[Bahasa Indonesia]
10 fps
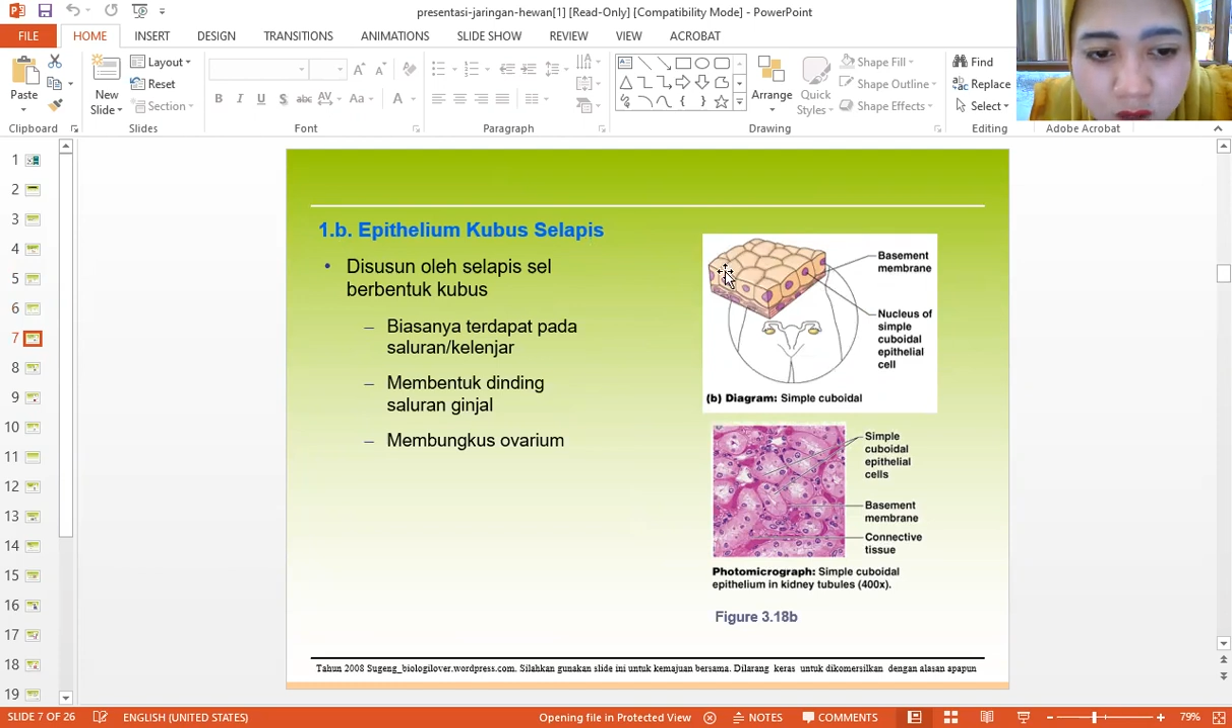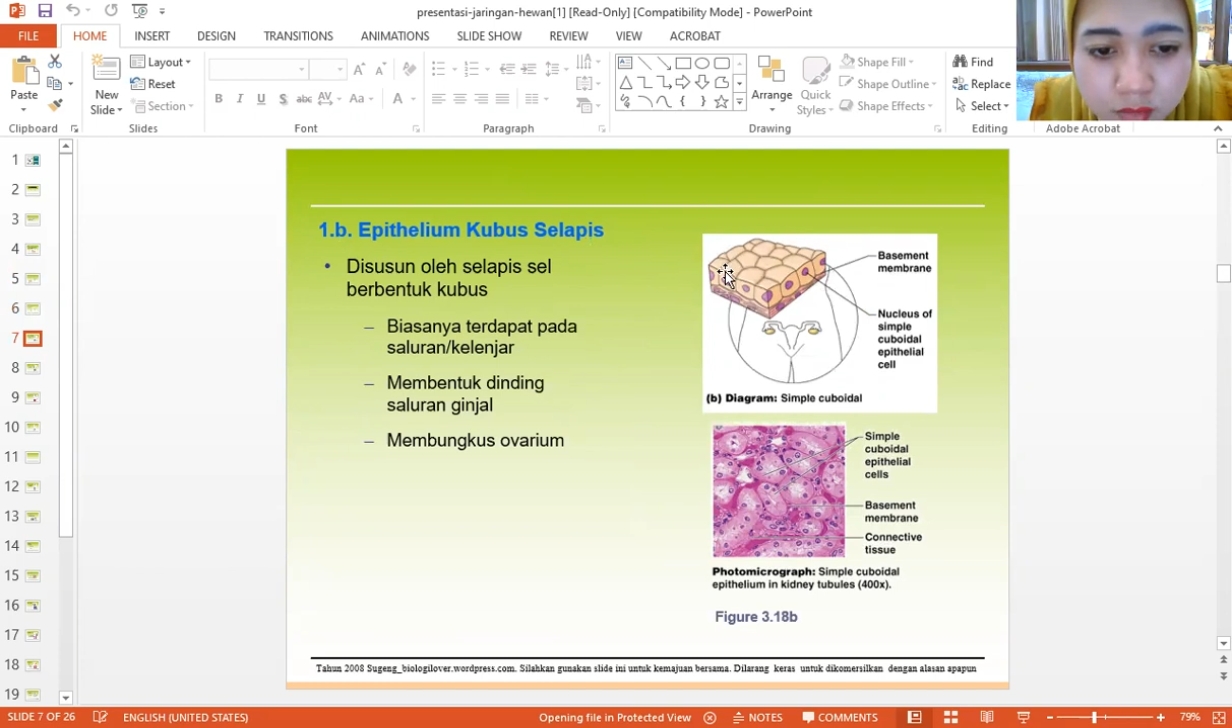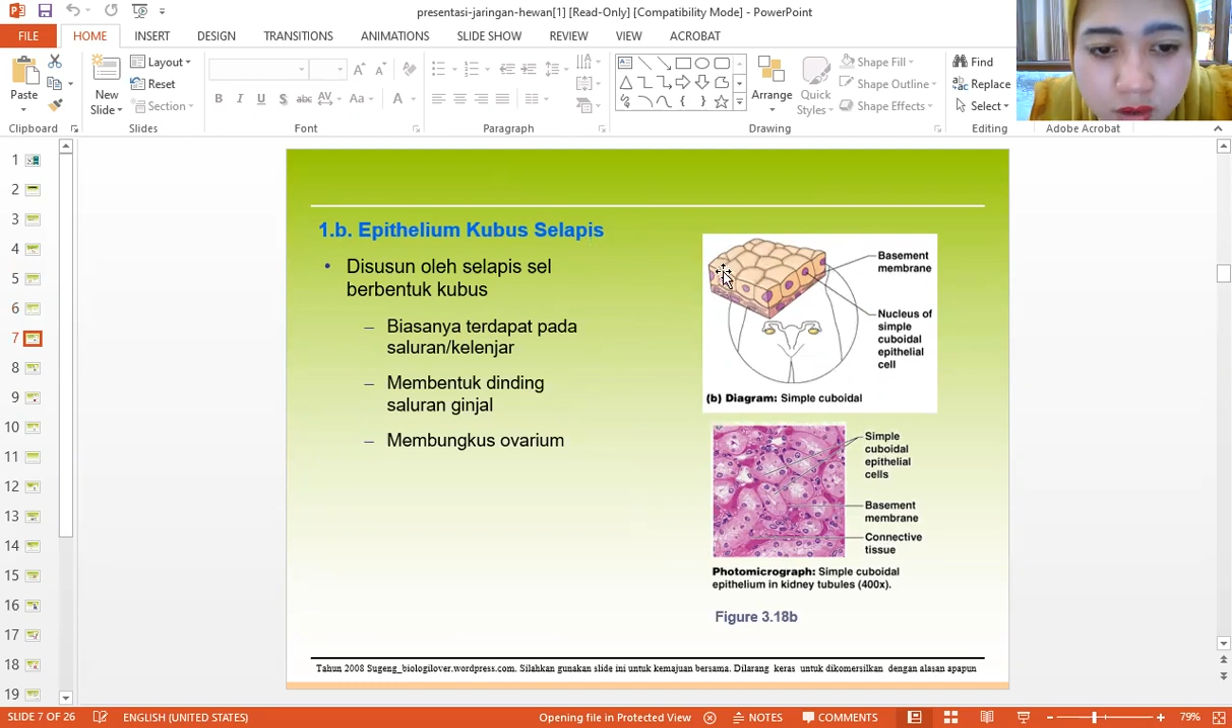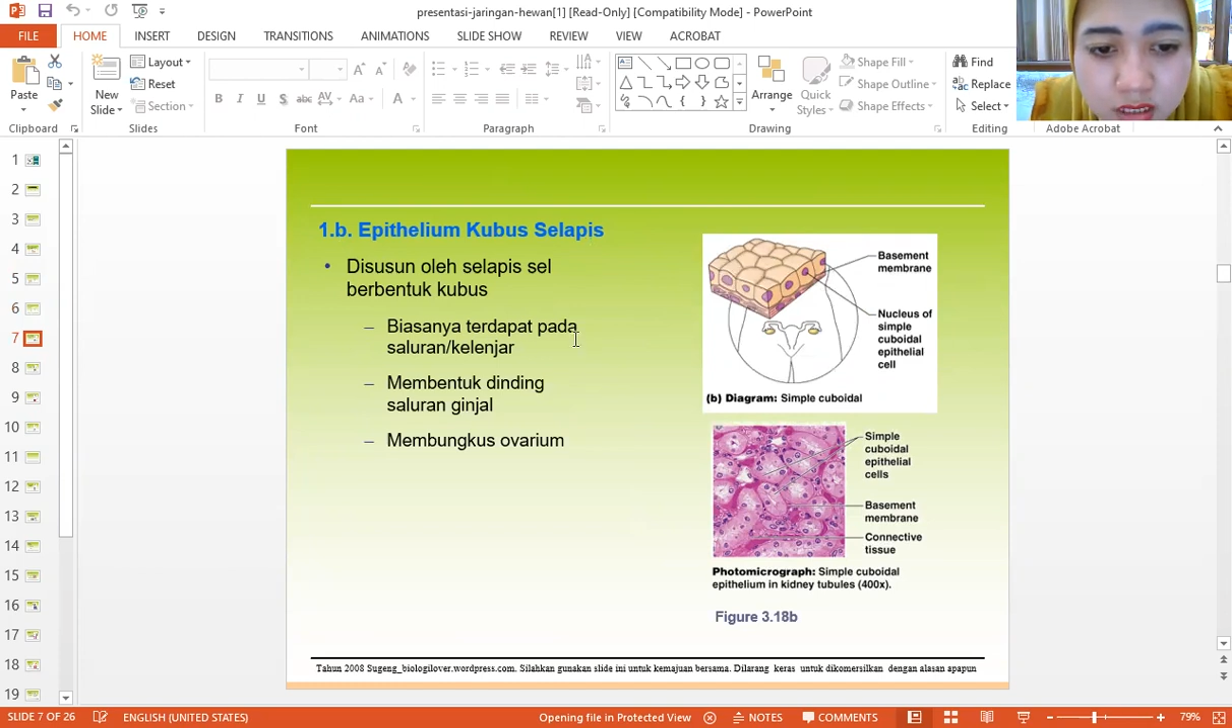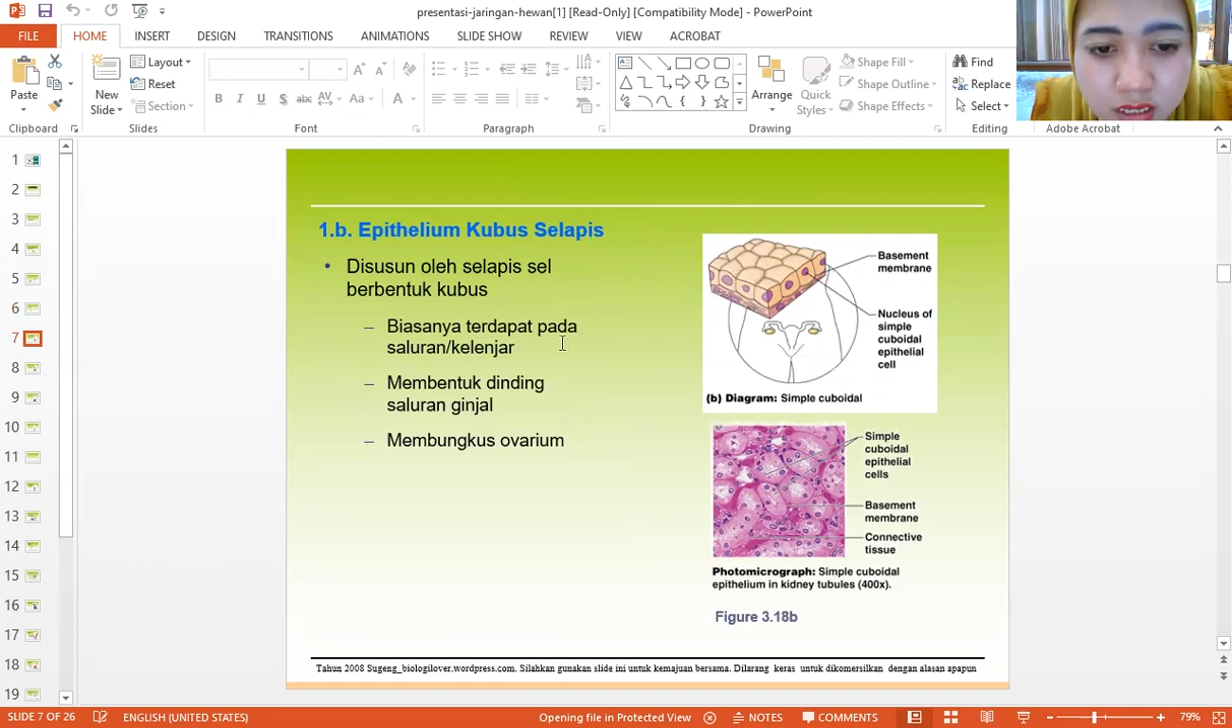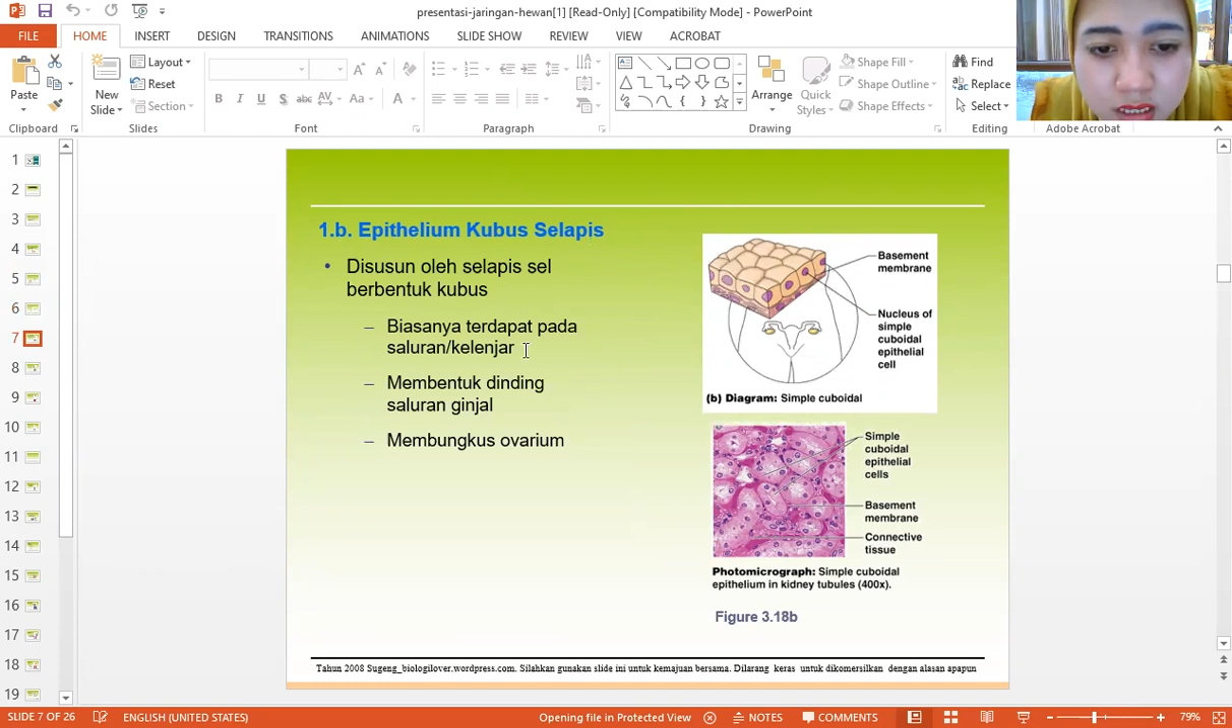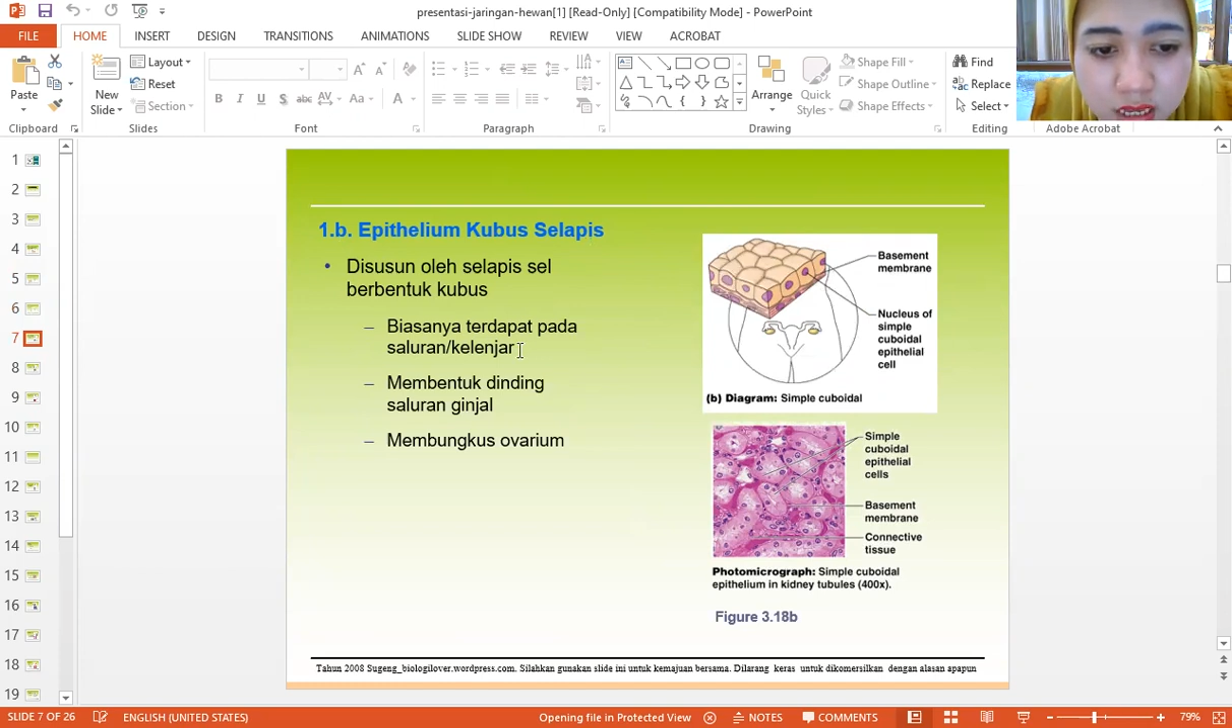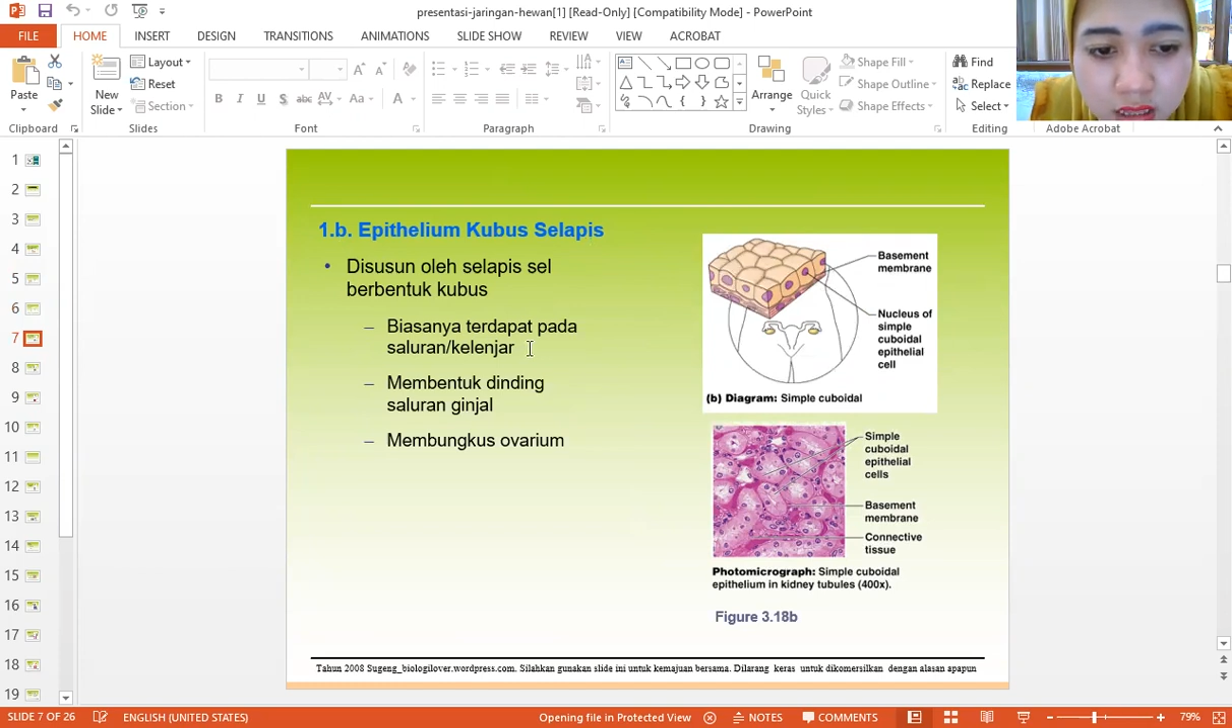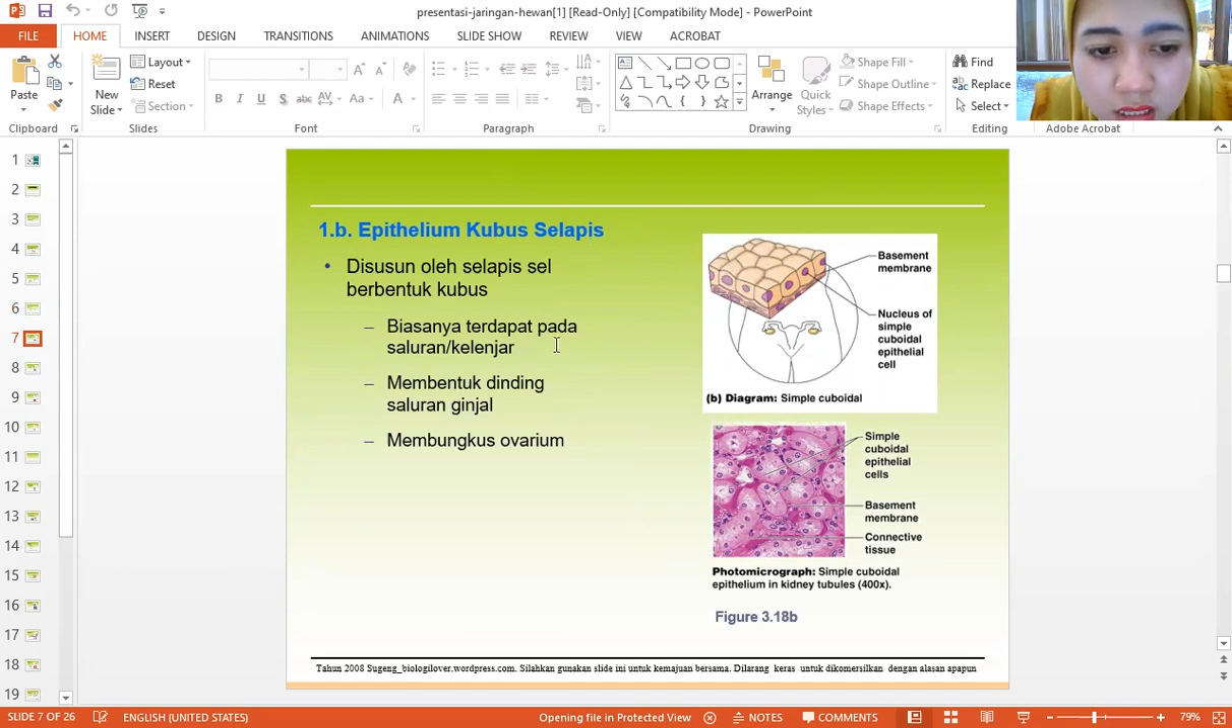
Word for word: Biasanya